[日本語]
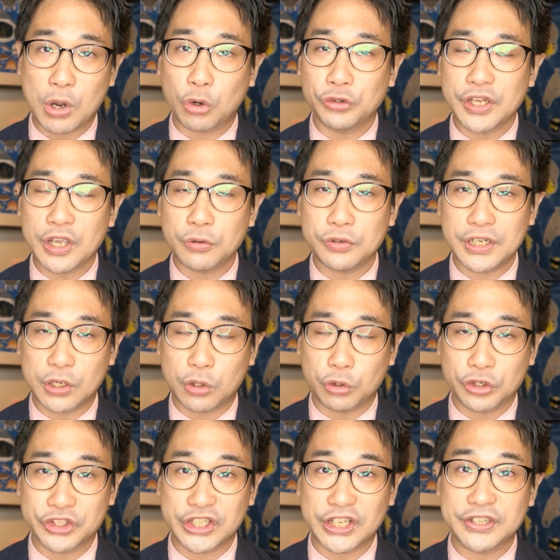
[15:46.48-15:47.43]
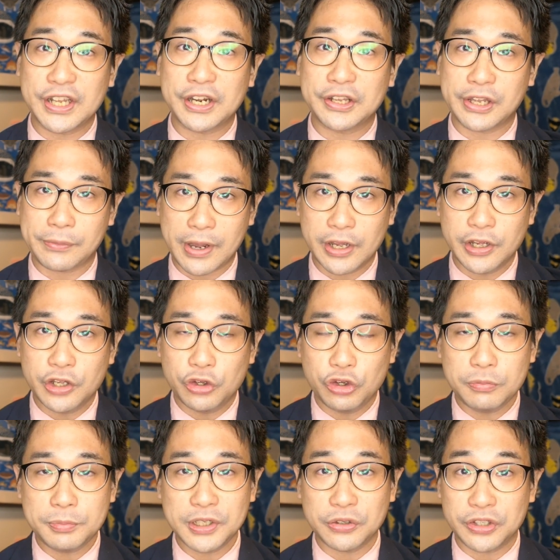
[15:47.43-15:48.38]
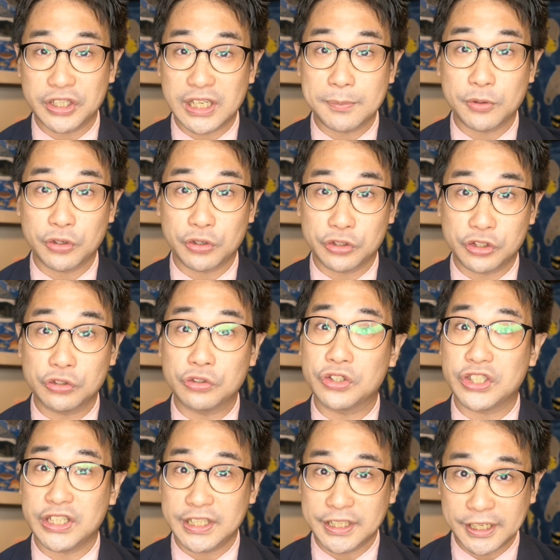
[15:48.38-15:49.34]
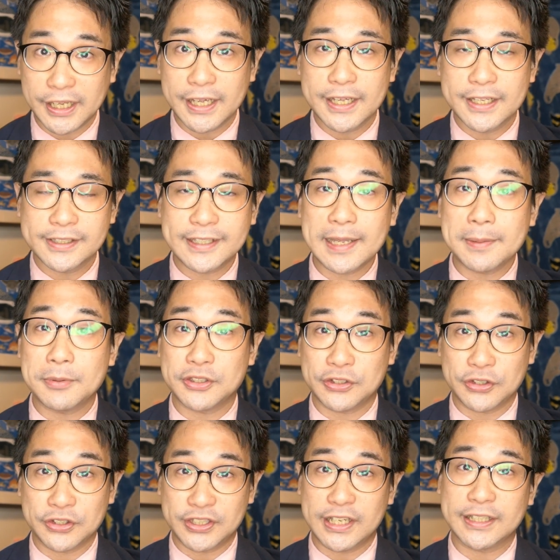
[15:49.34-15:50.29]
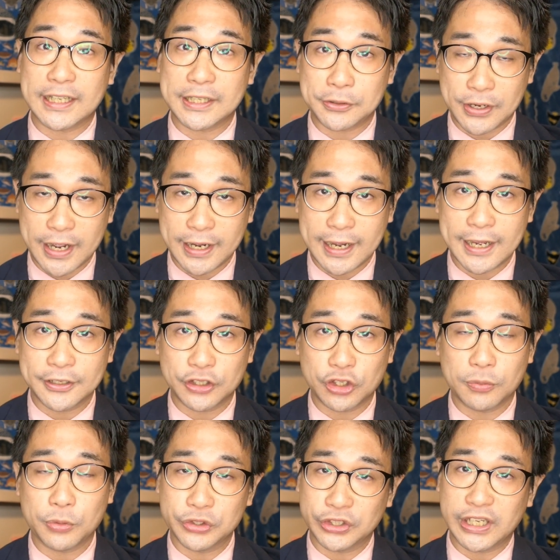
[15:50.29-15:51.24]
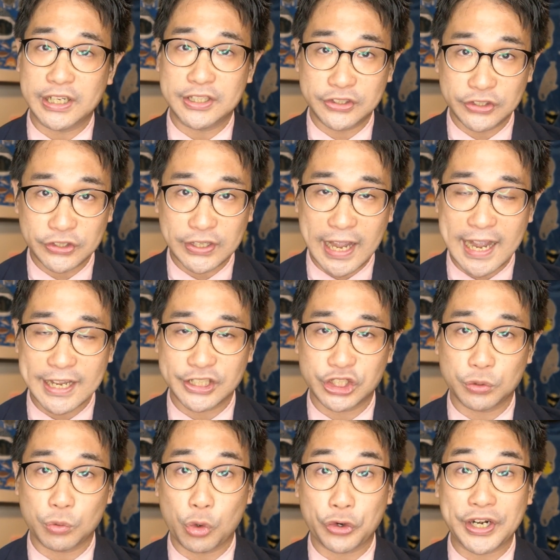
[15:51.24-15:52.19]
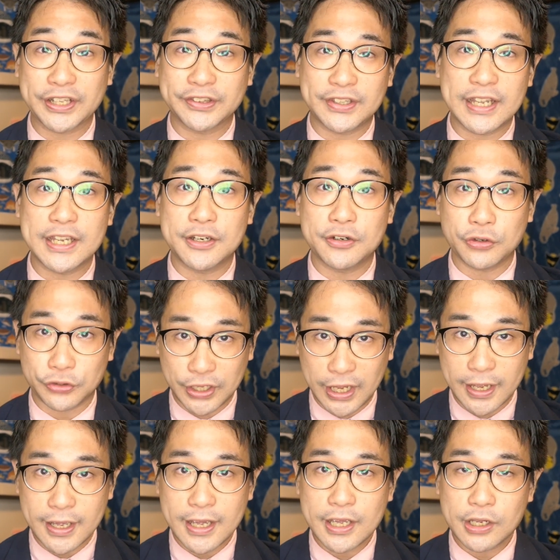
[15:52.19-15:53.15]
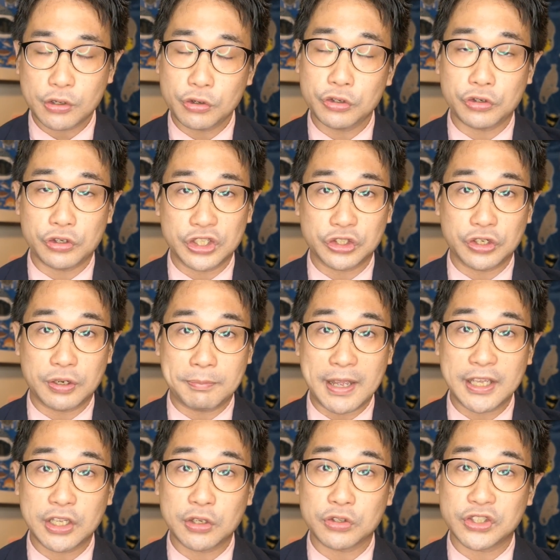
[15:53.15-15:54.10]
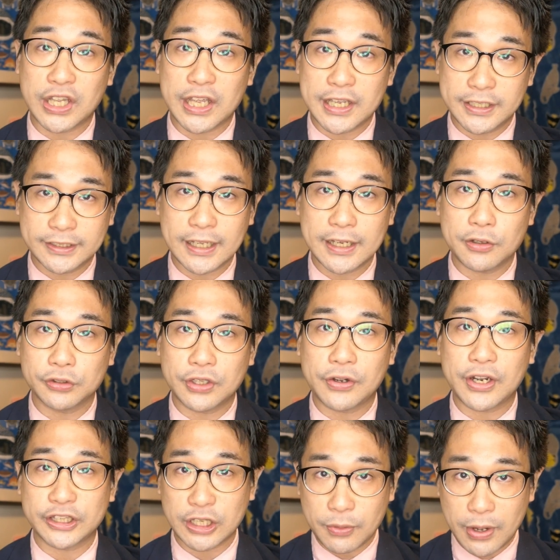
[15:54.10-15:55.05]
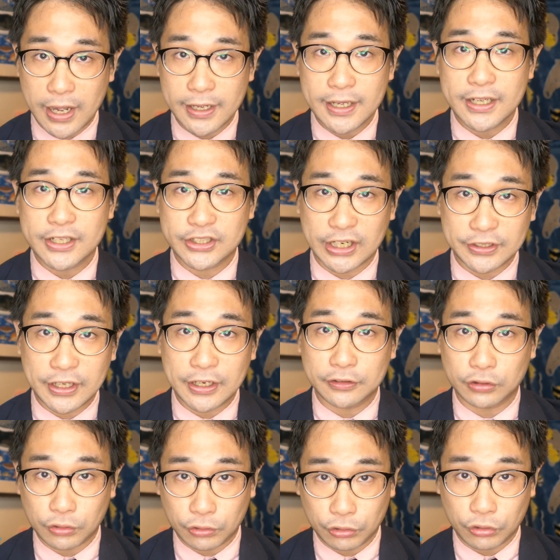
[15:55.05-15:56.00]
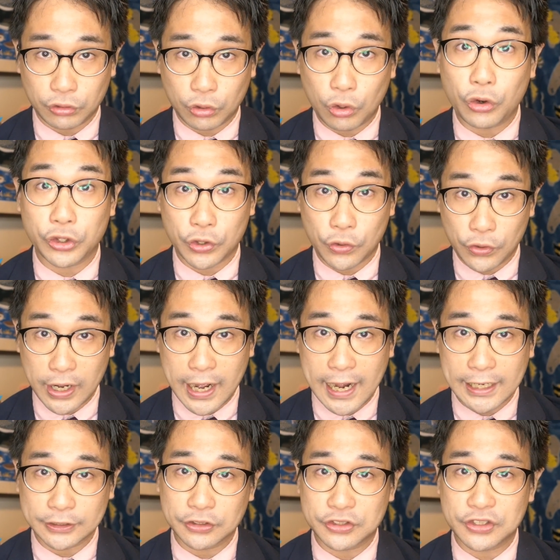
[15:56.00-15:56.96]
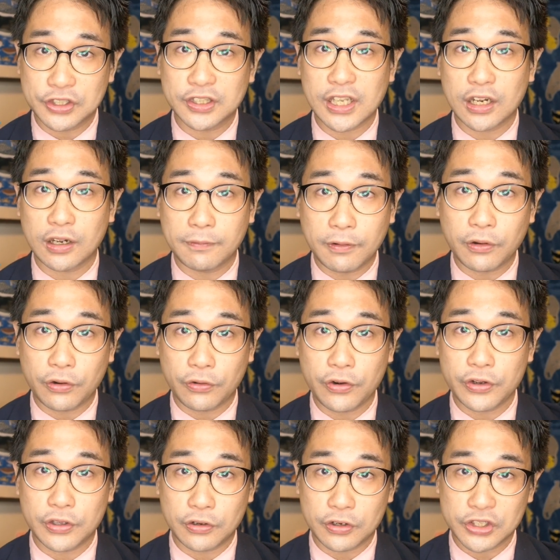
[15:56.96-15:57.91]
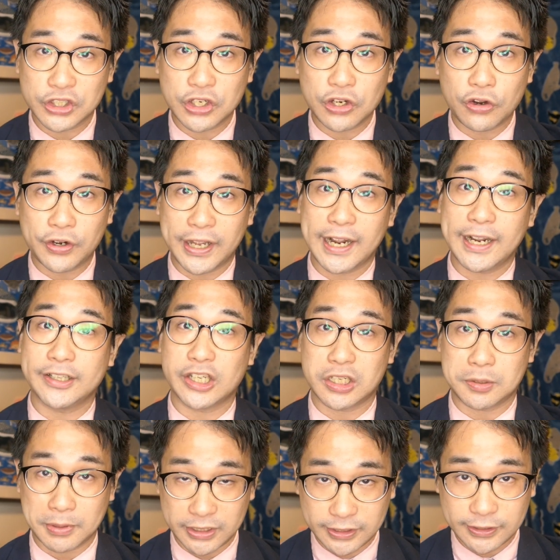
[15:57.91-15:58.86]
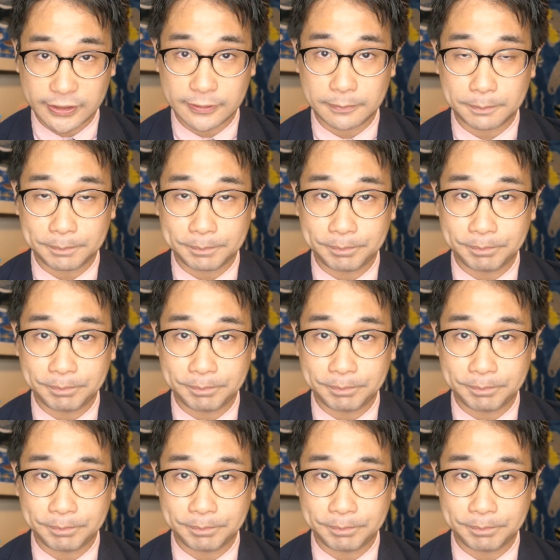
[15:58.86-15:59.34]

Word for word: こんな風にこのチャンネルでは海の生き物を中心に生物の生態とか環境問題について発信を行っているので、こういうのを一緒に勉強していきたいよという方はチャンネル登録、高評価、あと Twitter のフォローをよろしくお願いいたします。